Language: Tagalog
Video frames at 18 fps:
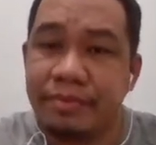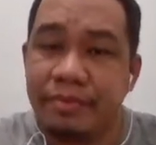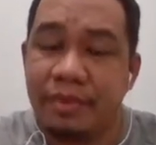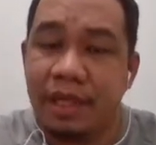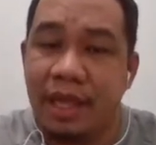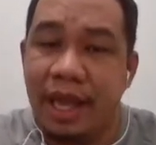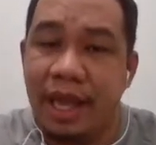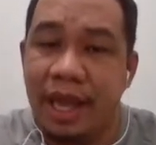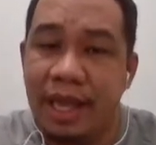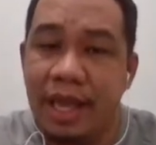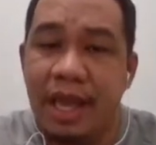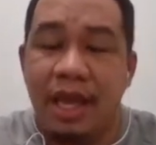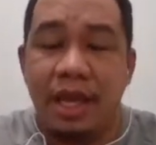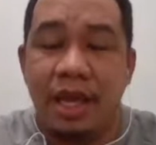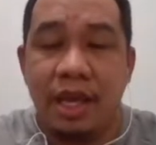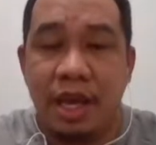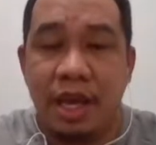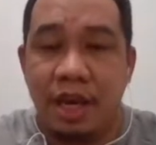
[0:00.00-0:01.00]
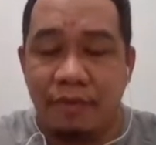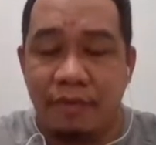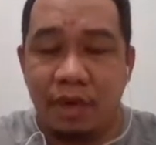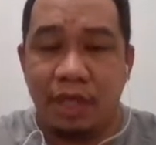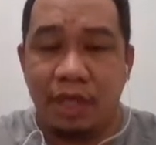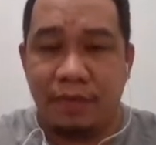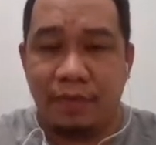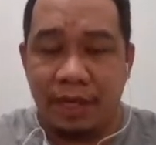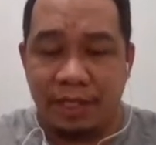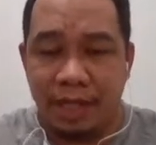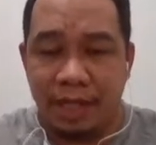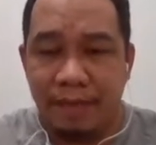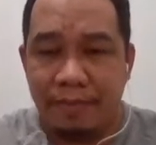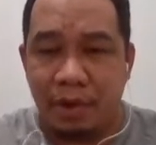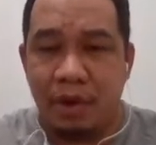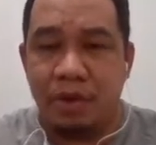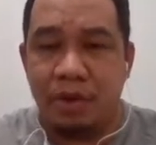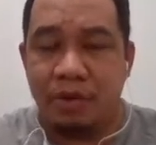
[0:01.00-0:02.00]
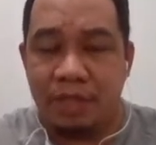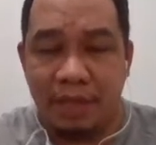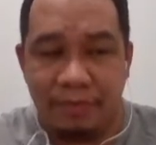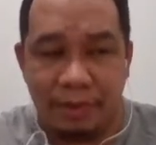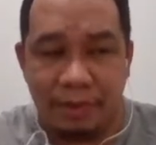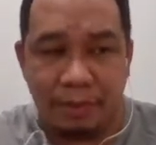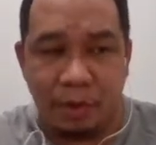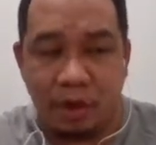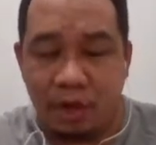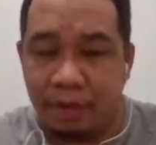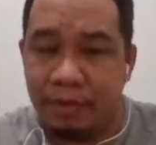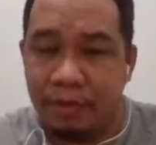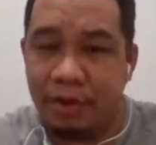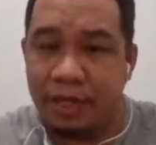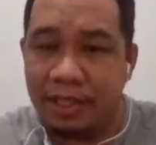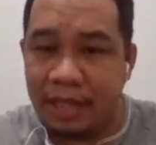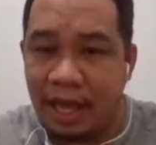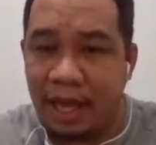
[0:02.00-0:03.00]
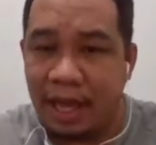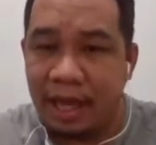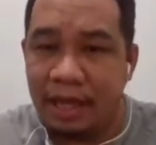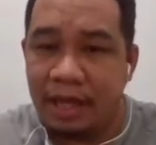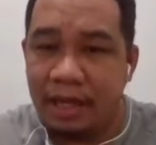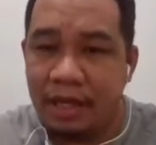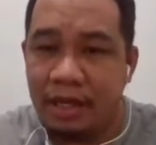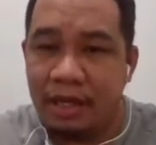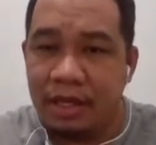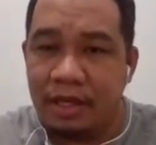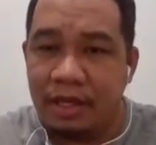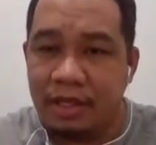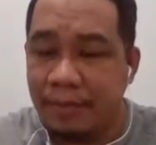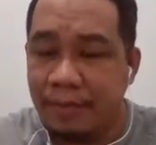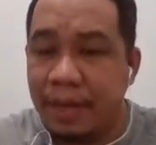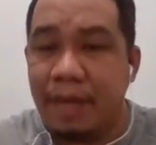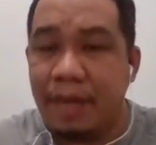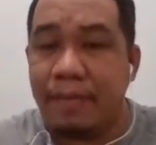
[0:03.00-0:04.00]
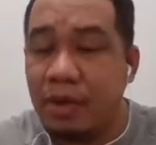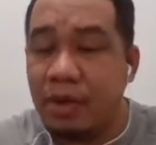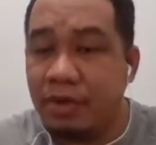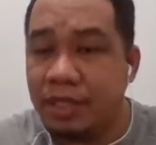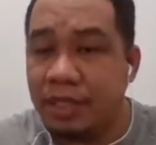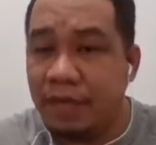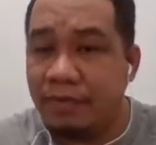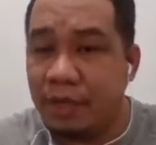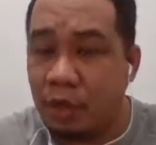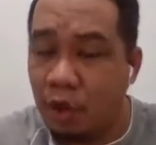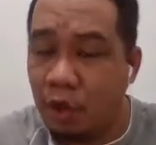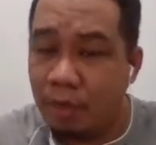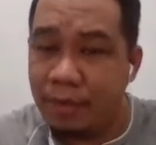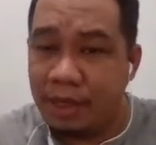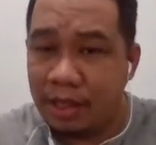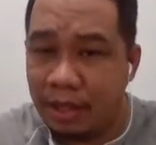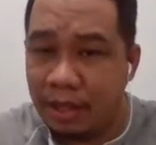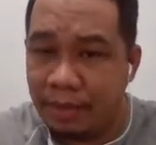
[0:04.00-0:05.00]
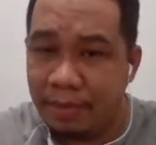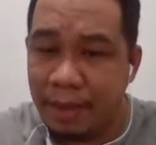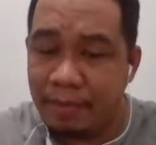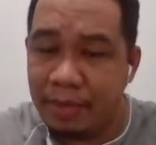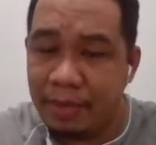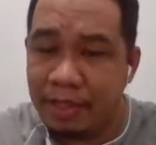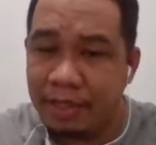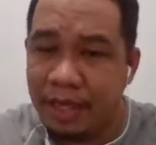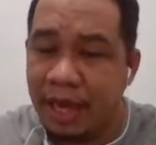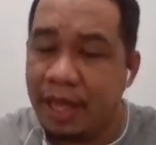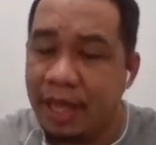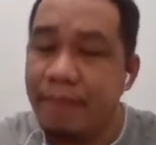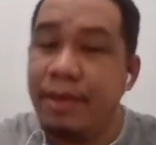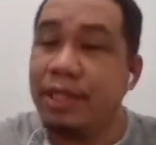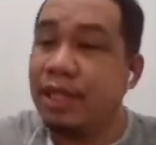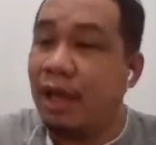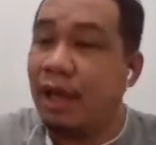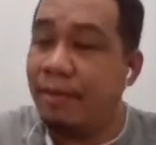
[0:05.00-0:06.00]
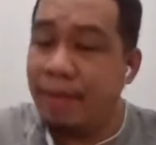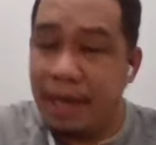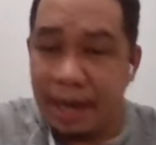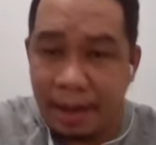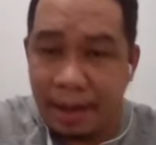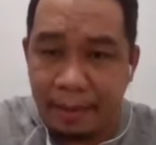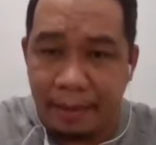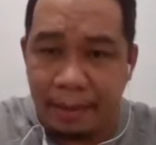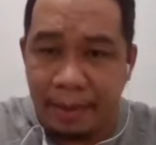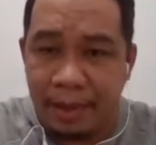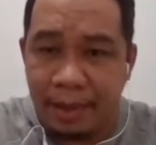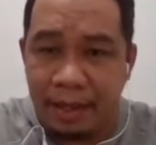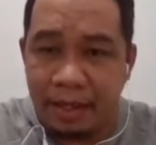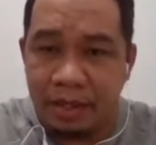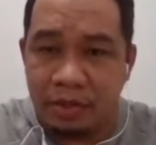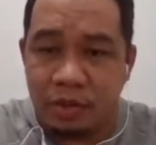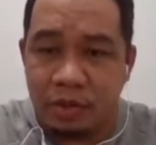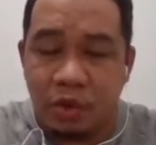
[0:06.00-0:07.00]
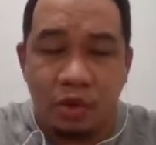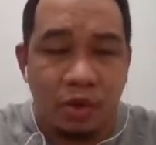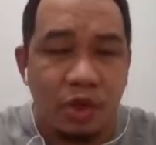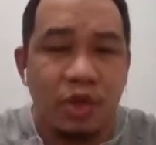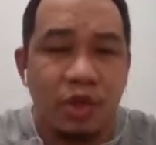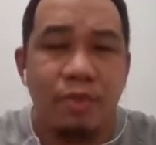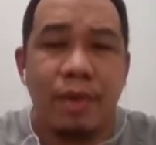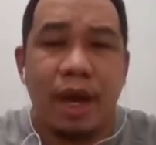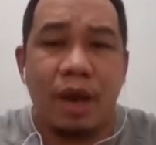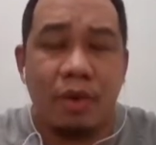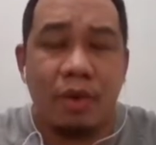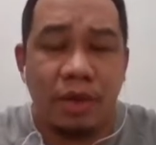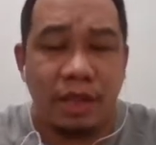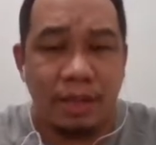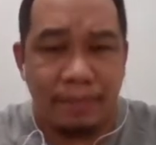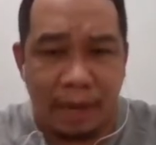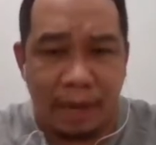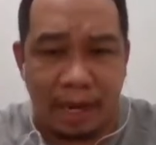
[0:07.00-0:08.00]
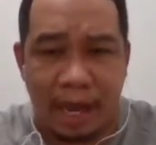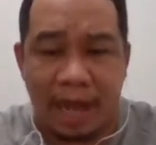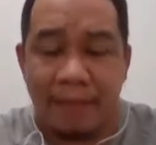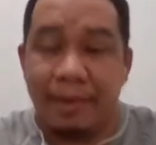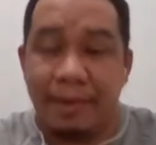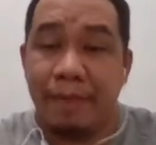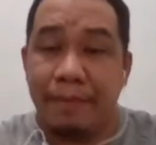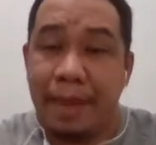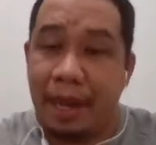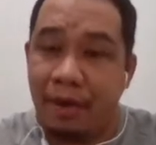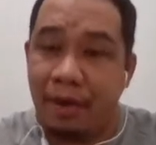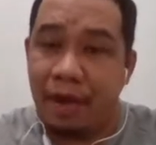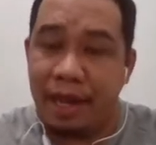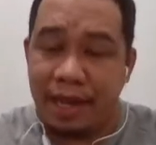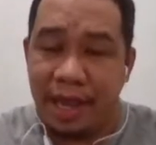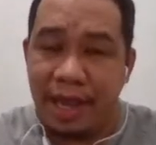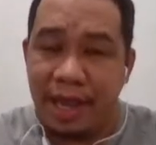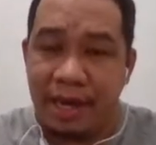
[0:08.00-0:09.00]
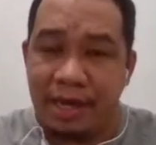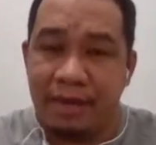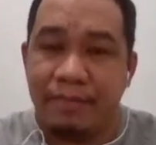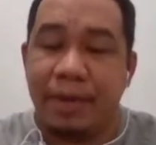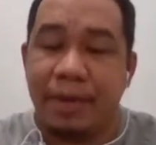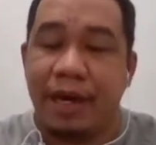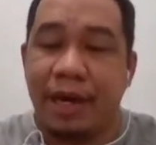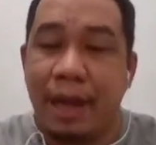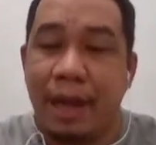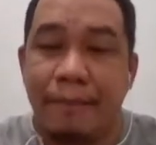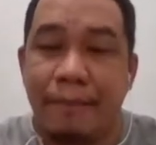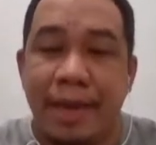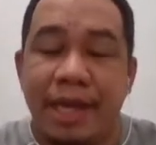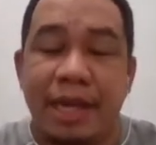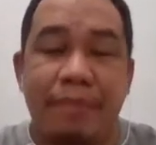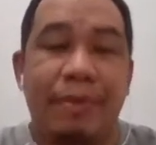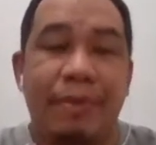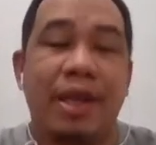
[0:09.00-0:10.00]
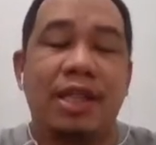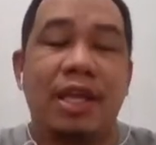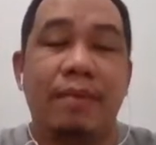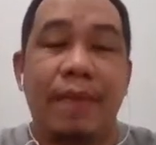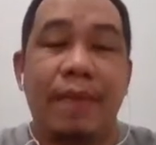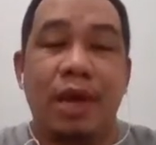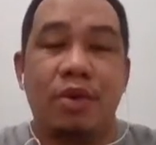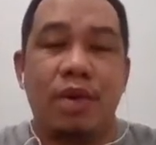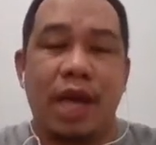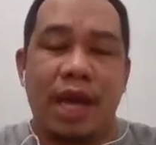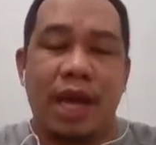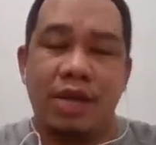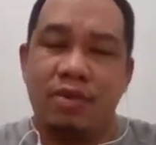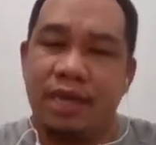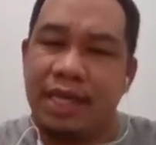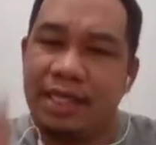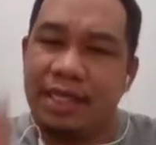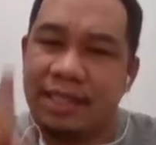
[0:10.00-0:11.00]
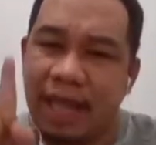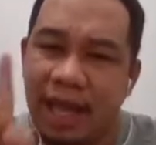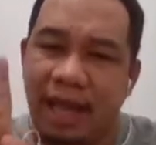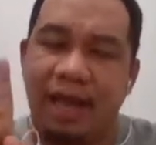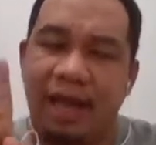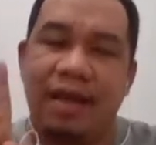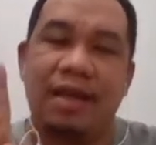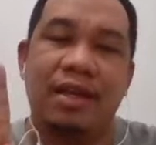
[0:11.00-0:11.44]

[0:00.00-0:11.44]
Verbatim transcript: Okay? And of course, for example, yung safety program ng isa, syempre iba yung safety committee members nila, iba sa kabila. So, yun yung mga konting pagkakaiba. Pero again, per company, pwedeng meron na kayong isang